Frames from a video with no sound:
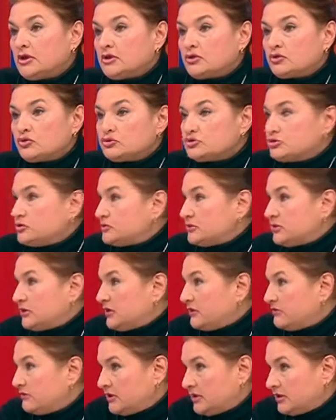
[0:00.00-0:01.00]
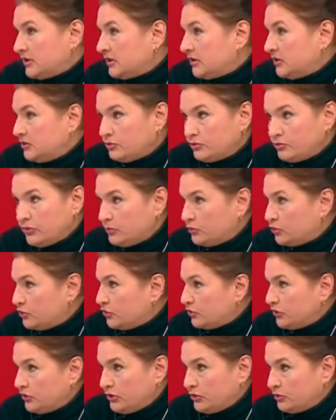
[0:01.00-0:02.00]
Что, собственно говоря, и он мне
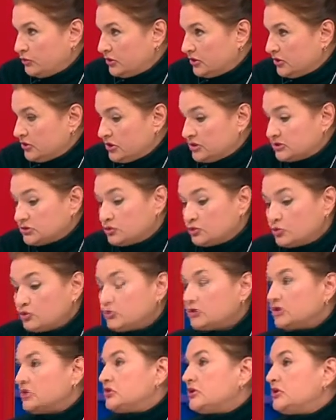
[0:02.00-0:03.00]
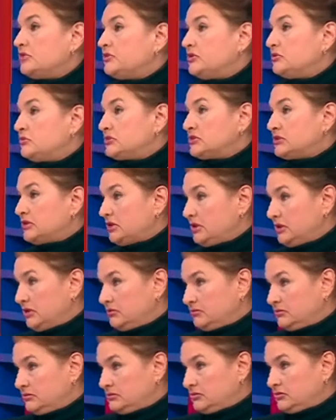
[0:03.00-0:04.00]
больше не угрожает. Зато он угрожает всем
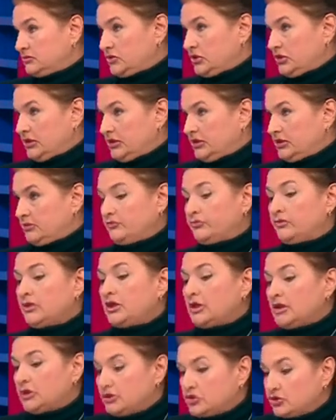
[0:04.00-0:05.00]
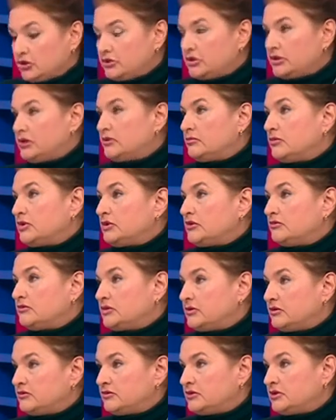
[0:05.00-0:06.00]
остальным членам и жителям этого
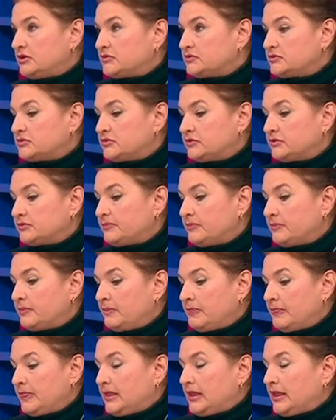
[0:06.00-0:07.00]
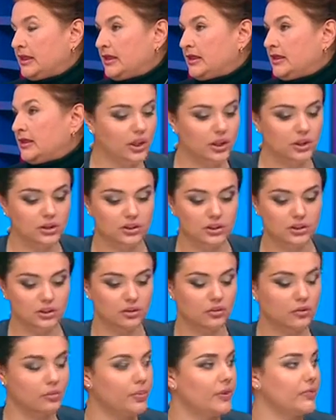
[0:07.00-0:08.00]
товариства. Они обращались
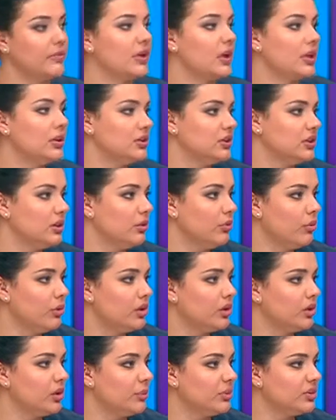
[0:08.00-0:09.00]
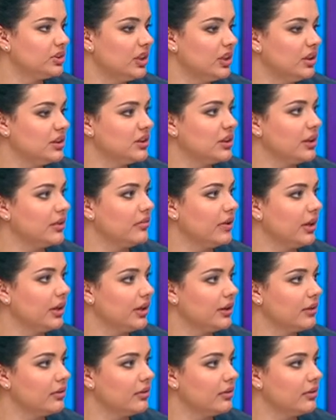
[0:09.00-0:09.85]
э, в правоохранительные органы, писали конечно, заявление?